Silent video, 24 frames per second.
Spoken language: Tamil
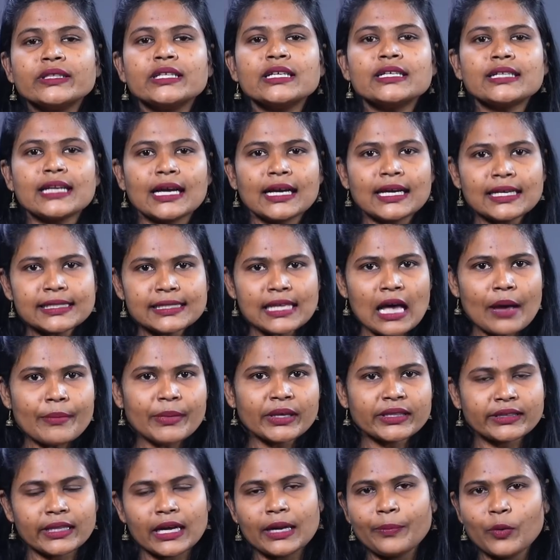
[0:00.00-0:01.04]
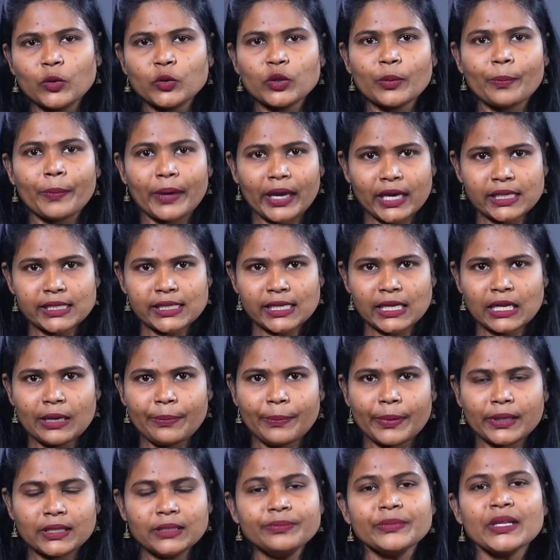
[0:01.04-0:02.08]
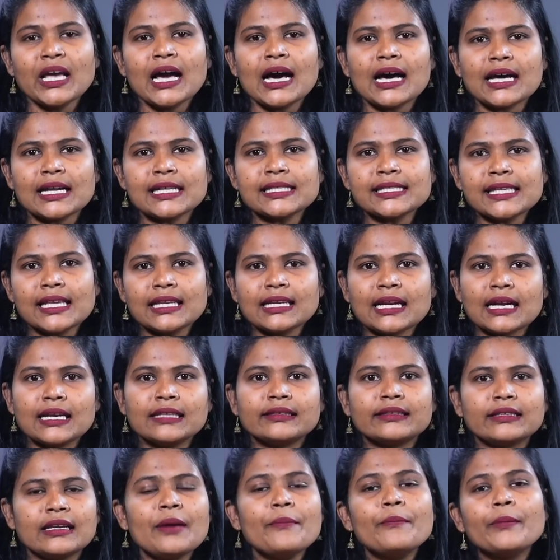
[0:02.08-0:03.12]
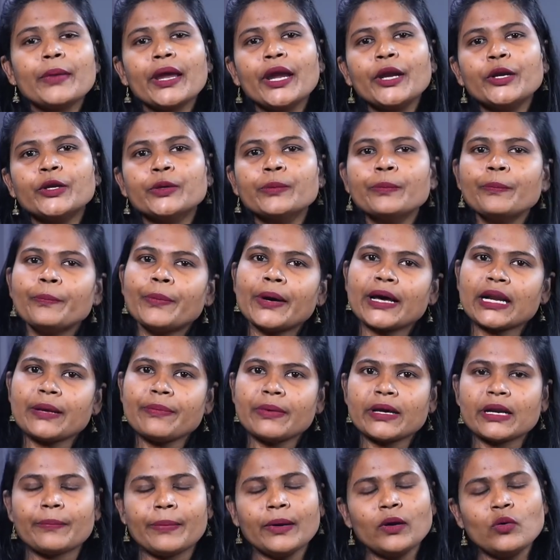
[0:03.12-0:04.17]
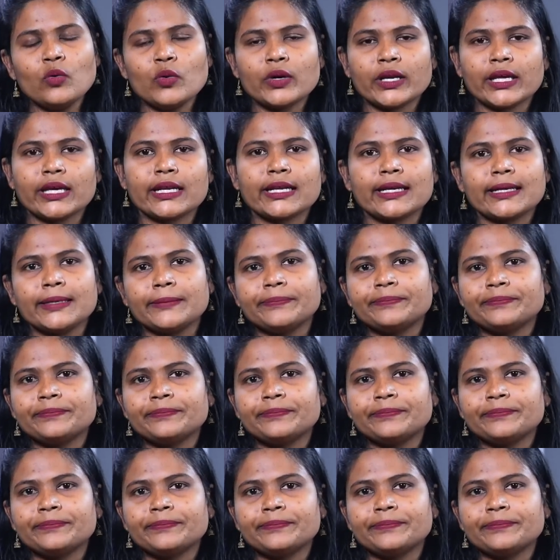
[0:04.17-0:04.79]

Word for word: வந்து ரங்கசாமி தற்போது பேசியிருப்பது அரசியல் களத்தில் மீண்டும் பரபரப்பை கூட்டியிருக்கு